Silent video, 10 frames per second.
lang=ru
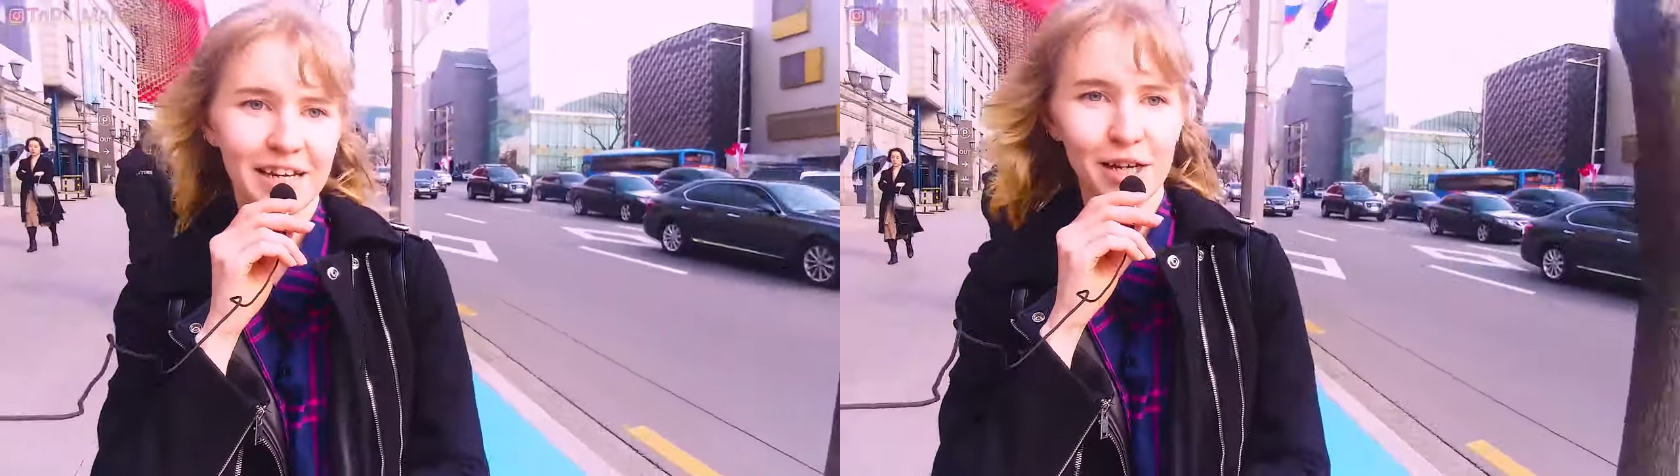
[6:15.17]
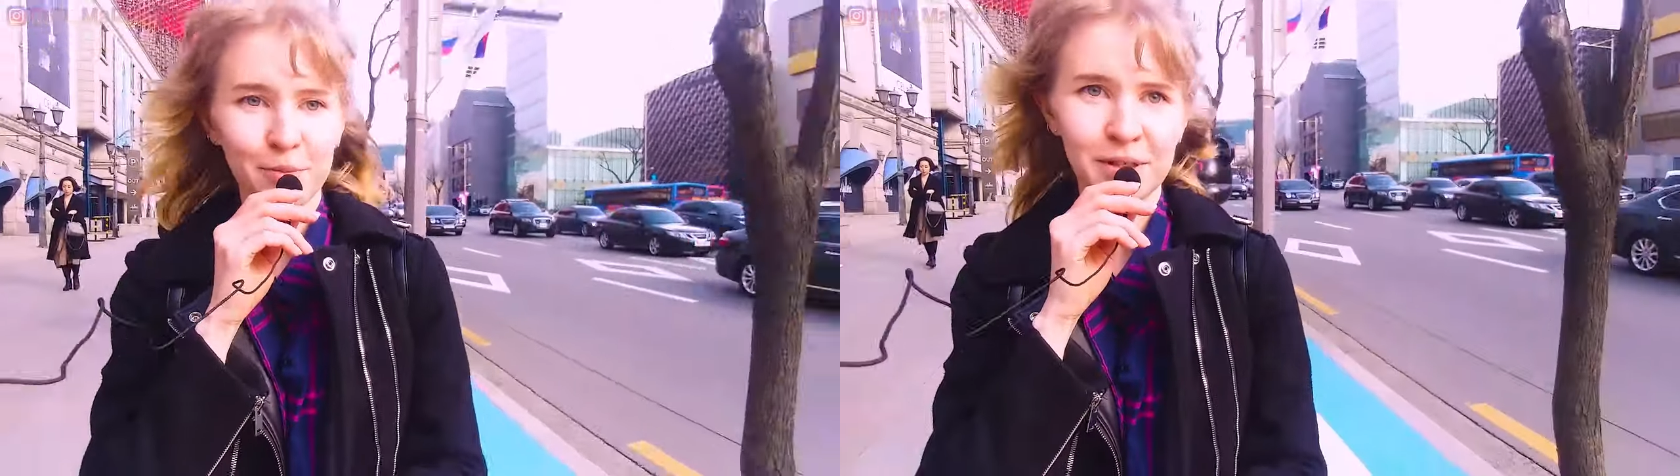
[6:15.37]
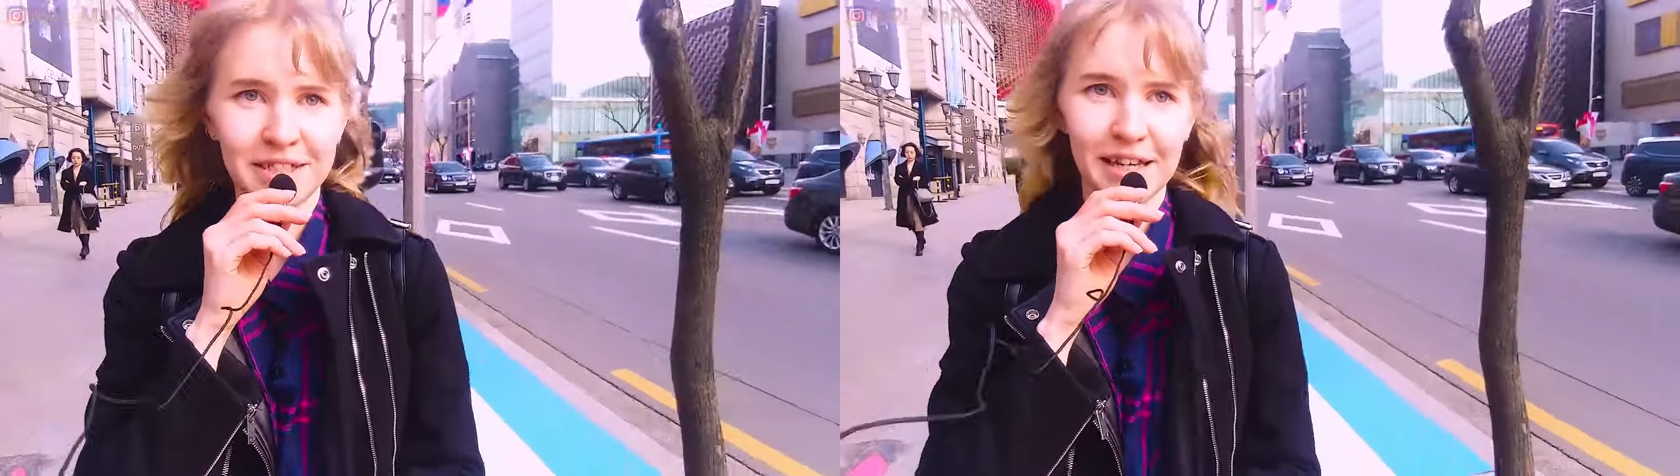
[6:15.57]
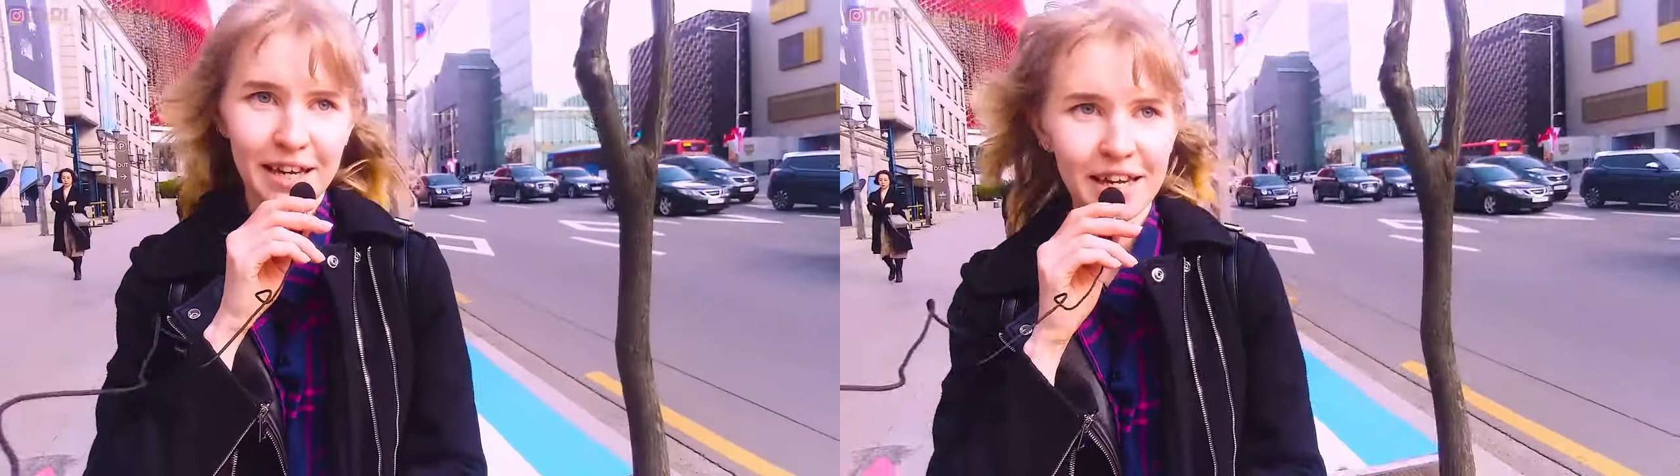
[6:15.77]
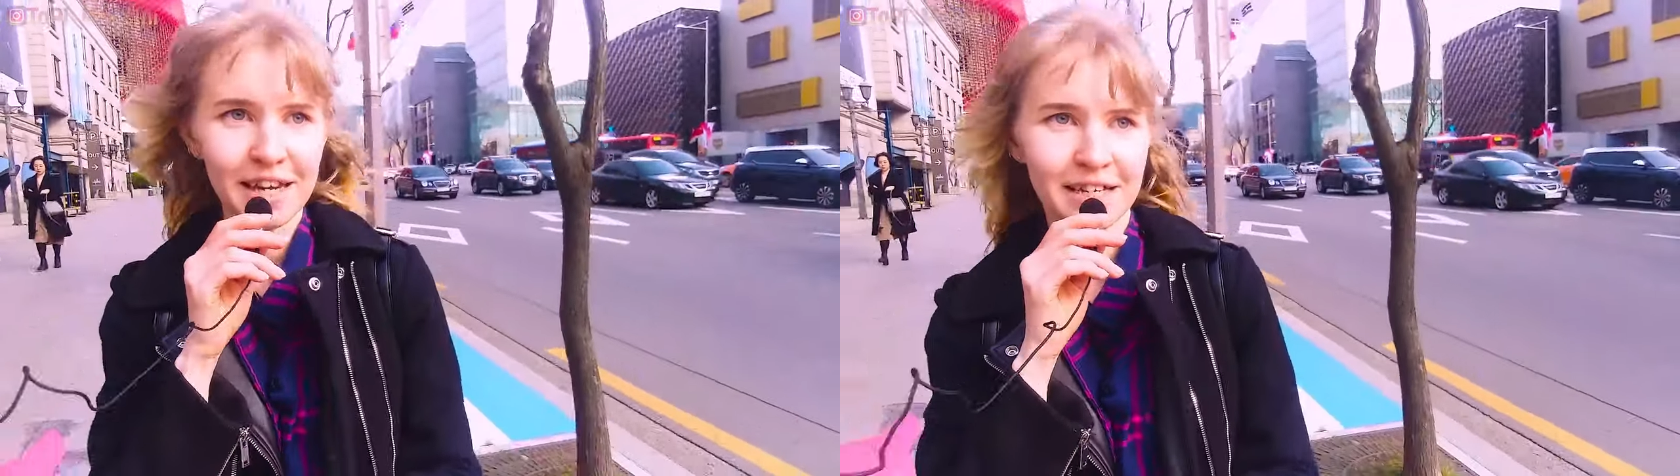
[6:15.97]
как Мисс
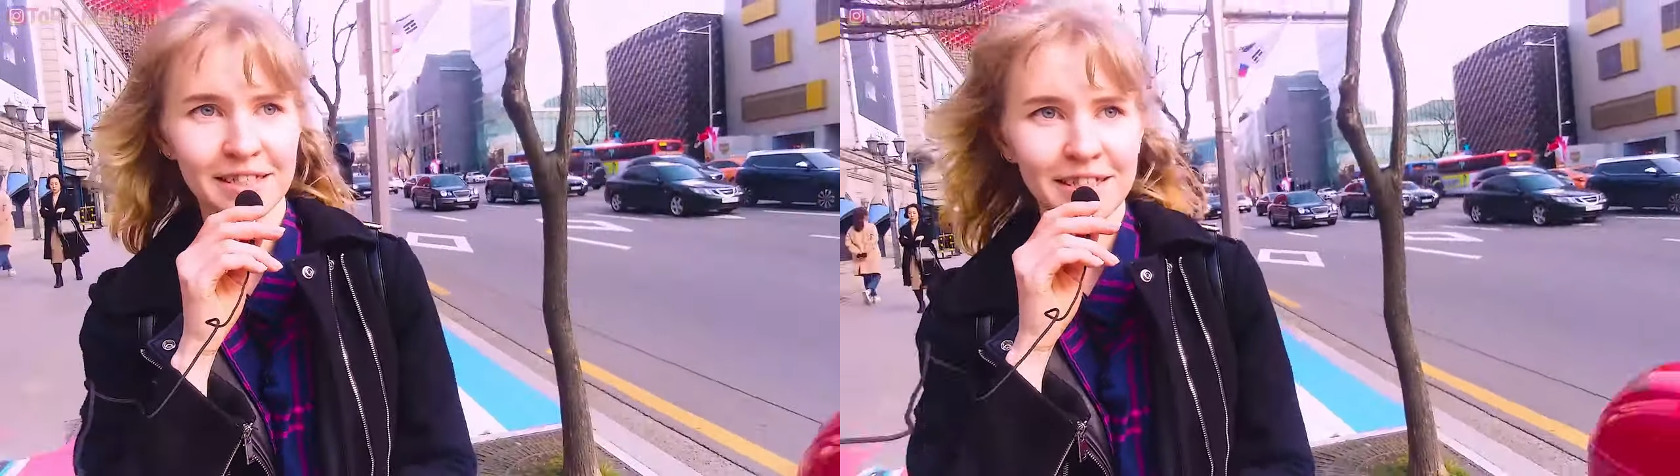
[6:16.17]
Эй,